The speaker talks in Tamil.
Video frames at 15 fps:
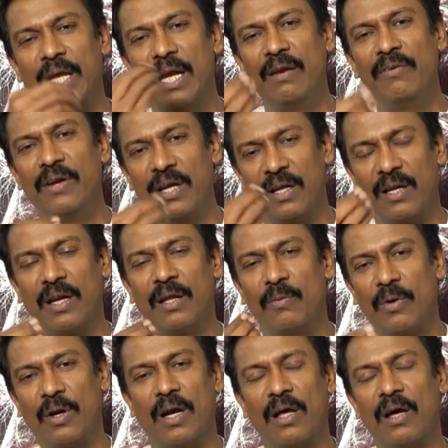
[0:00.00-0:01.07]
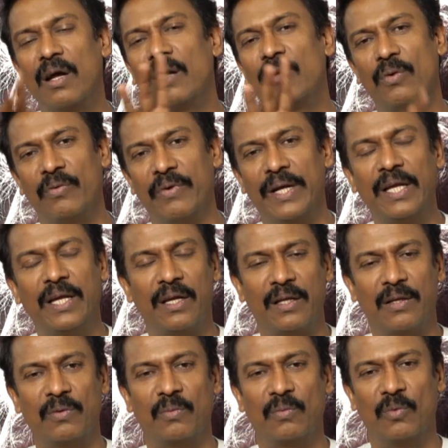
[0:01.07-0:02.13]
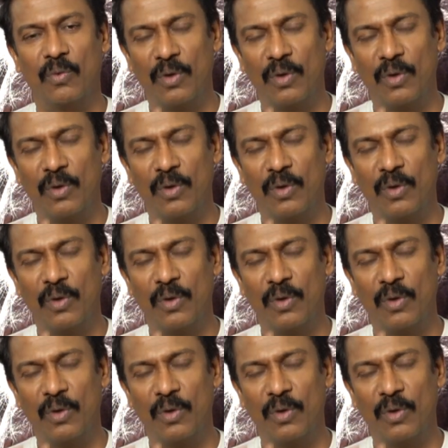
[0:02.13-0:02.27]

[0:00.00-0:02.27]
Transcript: கேள்விகளுக்கெல்லாம் ஒரு அழகான ஒரு விடை கிடைக்கும்